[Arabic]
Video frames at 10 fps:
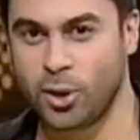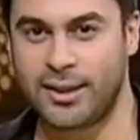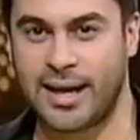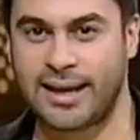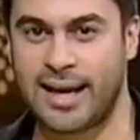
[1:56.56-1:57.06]

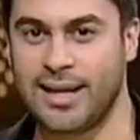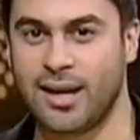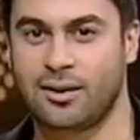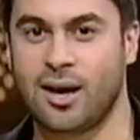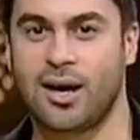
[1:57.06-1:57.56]
ودة كان
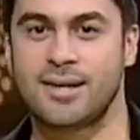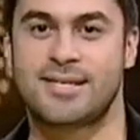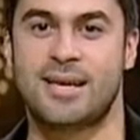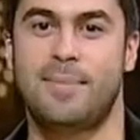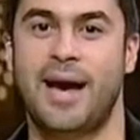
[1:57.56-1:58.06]
ليها لقاء
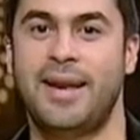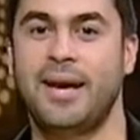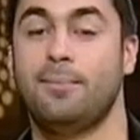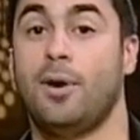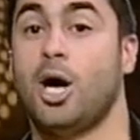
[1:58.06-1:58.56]
خاص مع
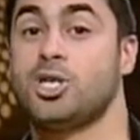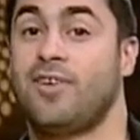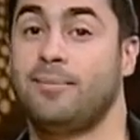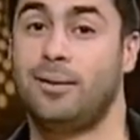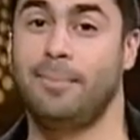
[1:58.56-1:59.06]
النجم
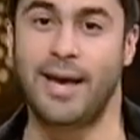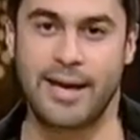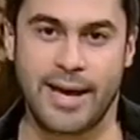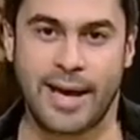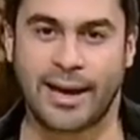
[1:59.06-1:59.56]
اشرف عبد الباقي
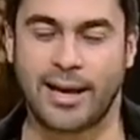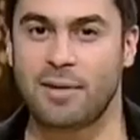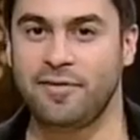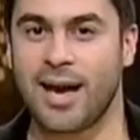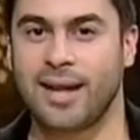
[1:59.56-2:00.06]

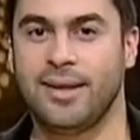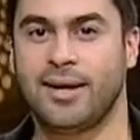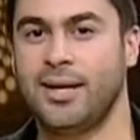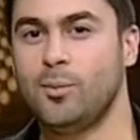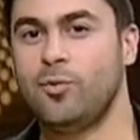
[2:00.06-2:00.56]
كلمنا فيه عن
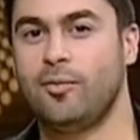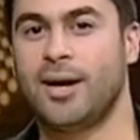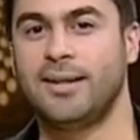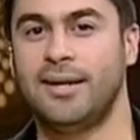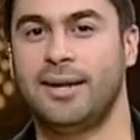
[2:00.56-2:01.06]
تكريمه في
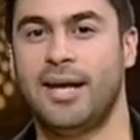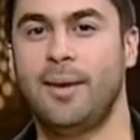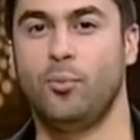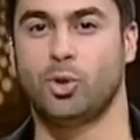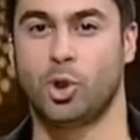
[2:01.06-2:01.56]
معرض
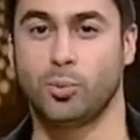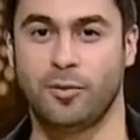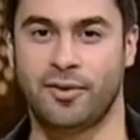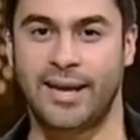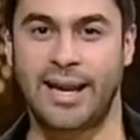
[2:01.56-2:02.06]
الكتاب وتجربته
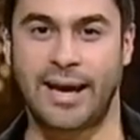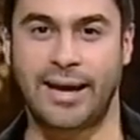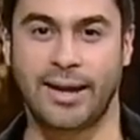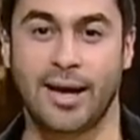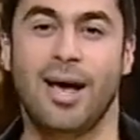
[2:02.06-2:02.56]
الفنيه
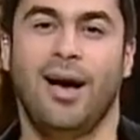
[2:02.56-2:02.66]
الاخيره